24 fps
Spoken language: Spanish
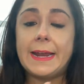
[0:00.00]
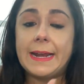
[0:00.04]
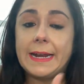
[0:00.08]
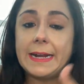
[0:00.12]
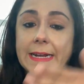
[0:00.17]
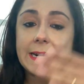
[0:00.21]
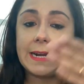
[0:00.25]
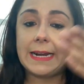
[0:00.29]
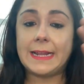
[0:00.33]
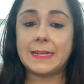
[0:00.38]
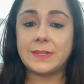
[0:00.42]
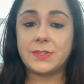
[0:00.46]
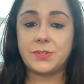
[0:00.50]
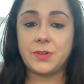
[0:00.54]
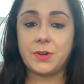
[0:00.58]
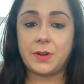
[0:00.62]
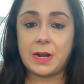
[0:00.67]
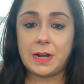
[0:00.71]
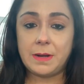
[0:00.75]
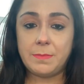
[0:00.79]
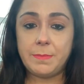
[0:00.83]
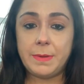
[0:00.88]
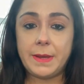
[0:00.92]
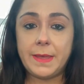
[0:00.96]
En relación
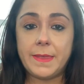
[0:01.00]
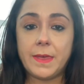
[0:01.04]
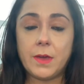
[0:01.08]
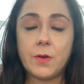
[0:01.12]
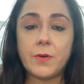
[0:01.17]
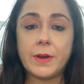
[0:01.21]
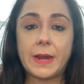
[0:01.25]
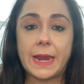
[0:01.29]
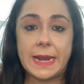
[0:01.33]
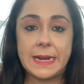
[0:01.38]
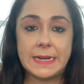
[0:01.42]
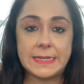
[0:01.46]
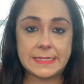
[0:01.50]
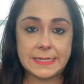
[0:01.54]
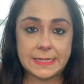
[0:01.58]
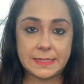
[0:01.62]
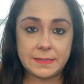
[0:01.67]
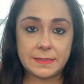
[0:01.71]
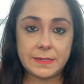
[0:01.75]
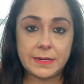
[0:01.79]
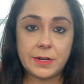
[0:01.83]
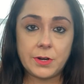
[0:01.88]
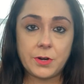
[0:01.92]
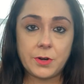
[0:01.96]
al video que hice
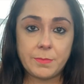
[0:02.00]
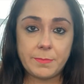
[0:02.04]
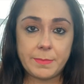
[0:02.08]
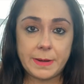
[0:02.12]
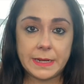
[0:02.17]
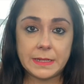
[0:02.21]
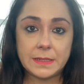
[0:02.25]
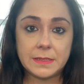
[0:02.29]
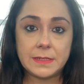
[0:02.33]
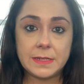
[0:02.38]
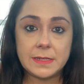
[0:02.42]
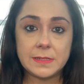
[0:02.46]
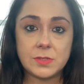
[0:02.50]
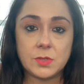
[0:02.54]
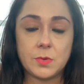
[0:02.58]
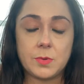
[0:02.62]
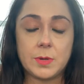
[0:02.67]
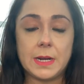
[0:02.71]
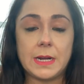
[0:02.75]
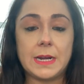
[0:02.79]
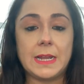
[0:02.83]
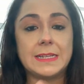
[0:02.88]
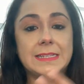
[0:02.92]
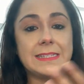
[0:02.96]
anteriormente
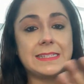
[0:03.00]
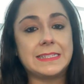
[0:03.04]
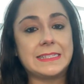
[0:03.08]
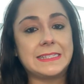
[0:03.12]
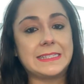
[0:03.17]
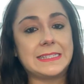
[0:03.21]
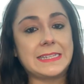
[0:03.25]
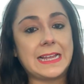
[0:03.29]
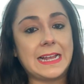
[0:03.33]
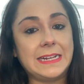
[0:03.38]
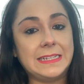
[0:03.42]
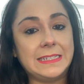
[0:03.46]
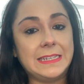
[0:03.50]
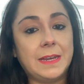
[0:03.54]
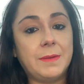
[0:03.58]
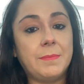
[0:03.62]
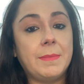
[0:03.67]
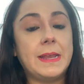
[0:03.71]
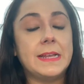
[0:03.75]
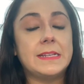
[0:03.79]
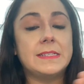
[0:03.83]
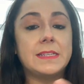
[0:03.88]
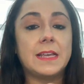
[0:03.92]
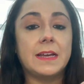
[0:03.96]
sobre la sal de
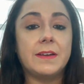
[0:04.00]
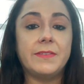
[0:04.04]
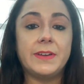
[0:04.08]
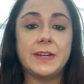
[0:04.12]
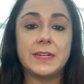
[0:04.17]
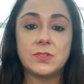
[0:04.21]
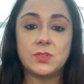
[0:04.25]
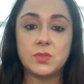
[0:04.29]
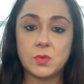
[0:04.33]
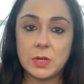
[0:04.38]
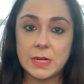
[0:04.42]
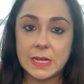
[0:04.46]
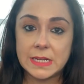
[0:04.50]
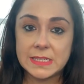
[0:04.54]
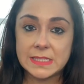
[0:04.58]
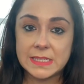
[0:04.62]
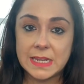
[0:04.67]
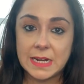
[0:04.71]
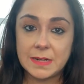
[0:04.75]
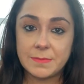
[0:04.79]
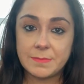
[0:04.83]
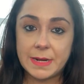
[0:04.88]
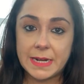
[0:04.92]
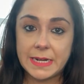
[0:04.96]
mesa versus la
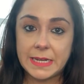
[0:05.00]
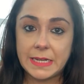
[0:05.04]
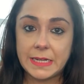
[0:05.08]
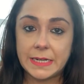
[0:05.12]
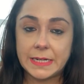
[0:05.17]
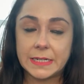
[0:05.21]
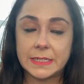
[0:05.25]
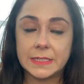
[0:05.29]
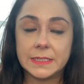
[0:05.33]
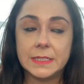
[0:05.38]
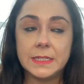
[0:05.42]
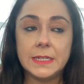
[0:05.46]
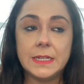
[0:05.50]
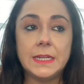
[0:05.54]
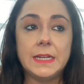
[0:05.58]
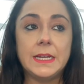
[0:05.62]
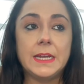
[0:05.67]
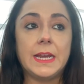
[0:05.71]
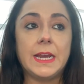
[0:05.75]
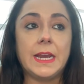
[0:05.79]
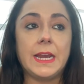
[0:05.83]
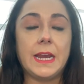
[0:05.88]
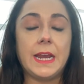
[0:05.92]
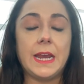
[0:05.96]
sal marina.
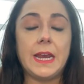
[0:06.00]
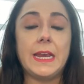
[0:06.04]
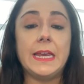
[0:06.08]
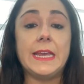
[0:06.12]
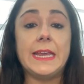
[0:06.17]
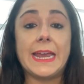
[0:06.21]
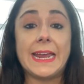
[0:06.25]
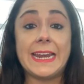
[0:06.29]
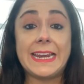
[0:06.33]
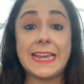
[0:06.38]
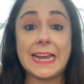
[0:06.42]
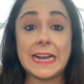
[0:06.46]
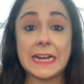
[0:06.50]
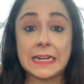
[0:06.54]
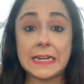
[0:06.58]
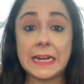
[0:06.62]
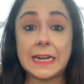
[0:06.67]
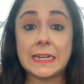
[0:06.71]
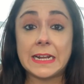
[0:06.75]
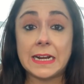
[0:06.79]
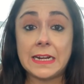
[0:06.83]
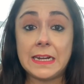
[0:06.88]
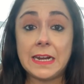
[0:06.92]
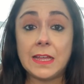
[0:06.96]
y quería
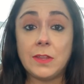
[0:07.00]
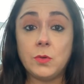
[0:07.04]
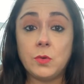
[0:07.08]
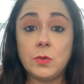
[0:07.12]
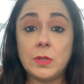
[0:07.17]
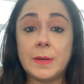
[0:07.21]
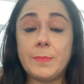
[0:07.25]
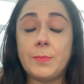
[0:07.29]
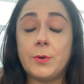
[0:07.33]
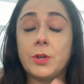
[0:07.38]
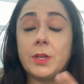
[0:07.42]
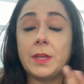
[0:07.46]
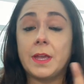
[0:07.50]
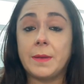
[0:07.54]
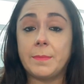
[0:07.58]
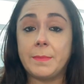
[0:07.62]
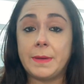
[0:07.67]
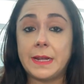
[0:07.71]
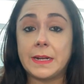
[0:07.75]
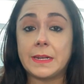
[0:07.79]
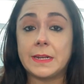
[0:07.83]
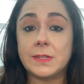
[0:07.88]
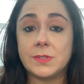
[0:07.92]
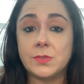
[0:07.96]
aclarar la duda porque
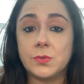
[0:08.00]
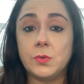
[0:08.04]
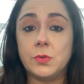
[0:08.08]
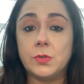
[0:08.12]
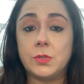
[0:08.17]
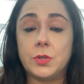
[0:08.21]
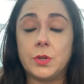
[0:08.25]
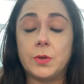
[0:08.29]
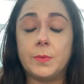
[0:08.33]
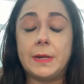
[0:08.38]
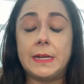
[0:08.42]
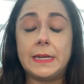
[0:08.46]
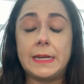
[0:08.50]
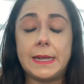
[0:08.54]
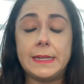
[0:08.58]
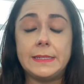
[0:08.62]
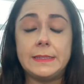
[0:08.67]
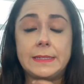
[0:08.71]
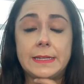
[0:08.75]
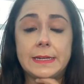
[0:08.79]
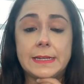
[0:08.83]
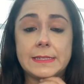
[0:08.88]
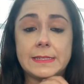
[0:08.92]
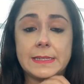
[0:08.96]
me resultó, ¿verdad?
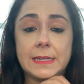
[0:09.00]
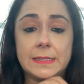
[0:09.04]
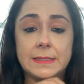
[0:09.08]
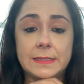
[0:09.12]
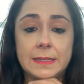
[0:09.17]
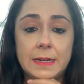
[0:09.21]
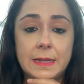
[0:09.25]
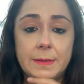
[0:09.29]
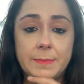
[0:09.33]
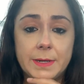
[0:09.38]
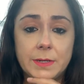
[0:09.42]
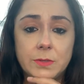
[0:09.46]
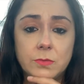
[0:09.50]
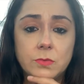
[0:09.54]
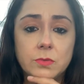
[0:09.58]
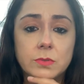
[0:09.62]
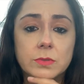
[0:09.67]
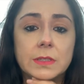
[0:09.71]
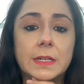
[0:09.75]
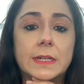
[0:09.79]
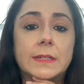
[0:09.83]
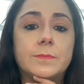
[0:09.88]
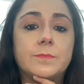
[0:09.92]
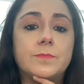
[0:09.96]
Interesante la
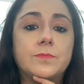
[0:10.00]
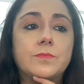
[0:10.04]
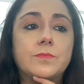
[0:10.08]
pregunta.